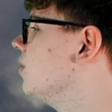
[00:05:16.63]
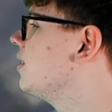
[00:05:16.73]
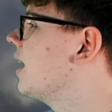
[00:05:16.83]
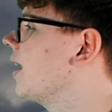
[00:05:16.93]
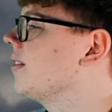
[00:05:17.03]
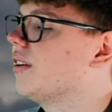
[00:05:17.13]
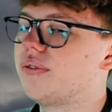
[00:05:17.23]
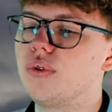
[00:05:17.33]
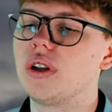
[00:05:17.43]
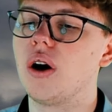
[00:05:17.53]
und dann
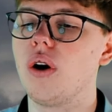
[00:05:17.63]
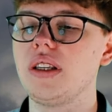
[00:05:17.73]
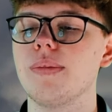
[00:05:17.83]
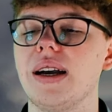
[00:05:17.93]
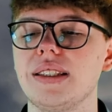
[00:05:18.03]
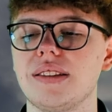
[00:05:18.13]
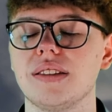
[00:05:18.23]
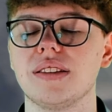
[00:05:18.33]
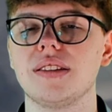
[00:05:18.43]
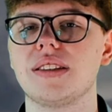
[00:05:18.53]
würde auch die
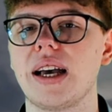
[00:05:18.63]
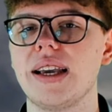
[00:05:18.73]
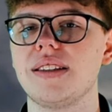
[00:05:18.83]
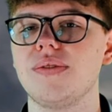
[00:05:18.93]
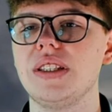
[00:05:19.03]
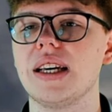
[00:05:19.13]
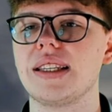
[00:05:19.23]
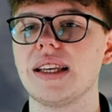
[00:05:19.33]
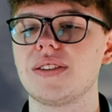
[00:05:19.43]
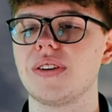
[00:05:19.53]
meiste Zeit wieder
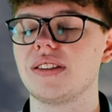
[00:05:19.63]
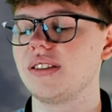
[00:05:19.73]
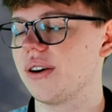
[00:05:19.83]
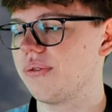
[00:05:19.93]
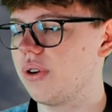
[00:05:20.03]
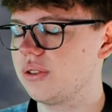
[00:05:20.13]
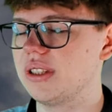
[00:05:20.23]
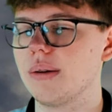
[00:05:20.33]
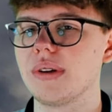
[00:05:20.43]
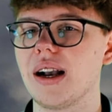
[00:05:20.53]
das, was davor
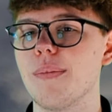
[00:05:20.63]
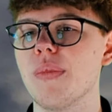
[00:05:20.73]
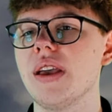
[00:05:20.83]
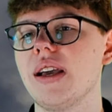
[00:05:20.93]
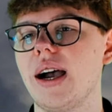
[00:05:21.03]
zusammenkam,